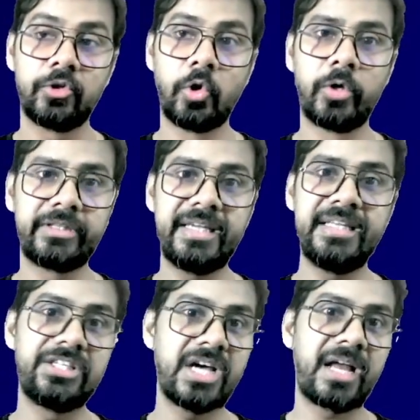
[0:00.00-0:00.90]
दो
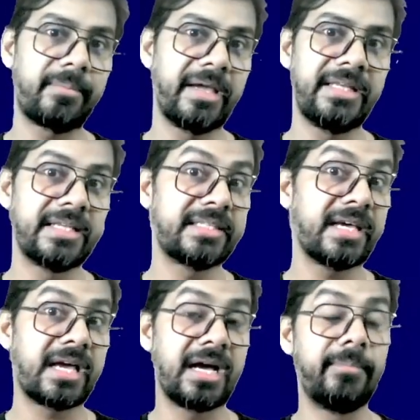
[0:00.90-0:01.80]
तीन चार महीने
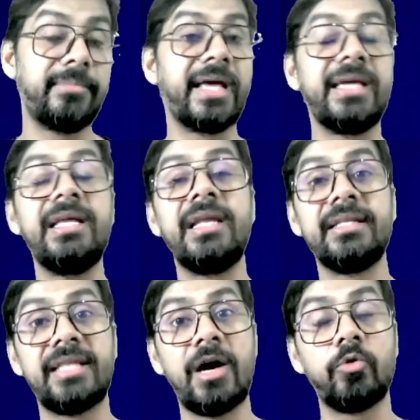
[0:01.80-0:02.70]
से कम नहीं
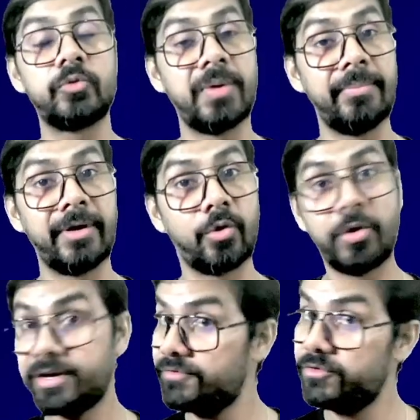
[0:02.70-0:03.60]
लेता उस पेपर
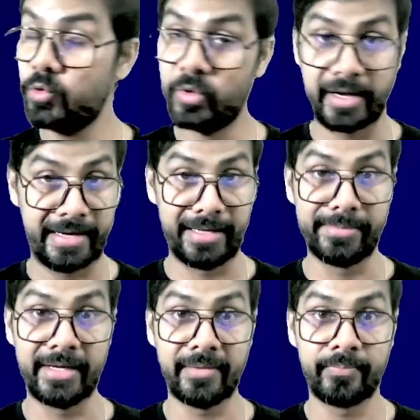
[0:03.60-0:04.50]
को रिव्यू करने
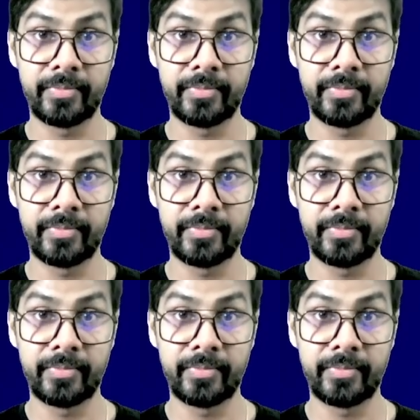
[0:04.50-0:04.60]
में